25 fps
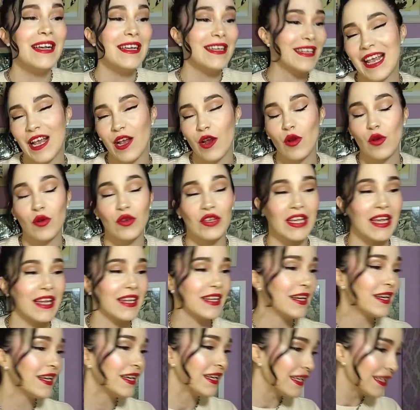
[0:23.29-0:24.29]
se
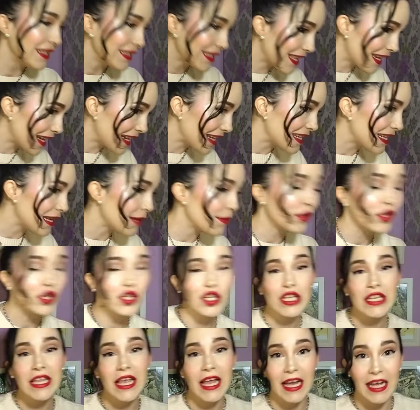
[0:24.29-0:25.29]
incluyen tres
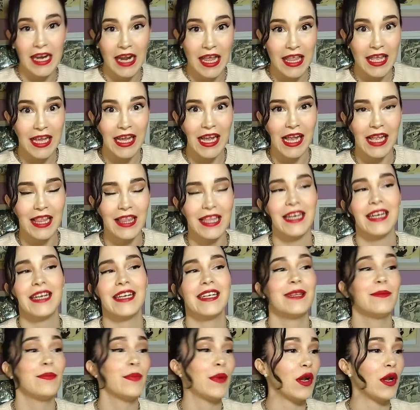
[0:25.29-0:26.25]
libros de Grady Hendrix,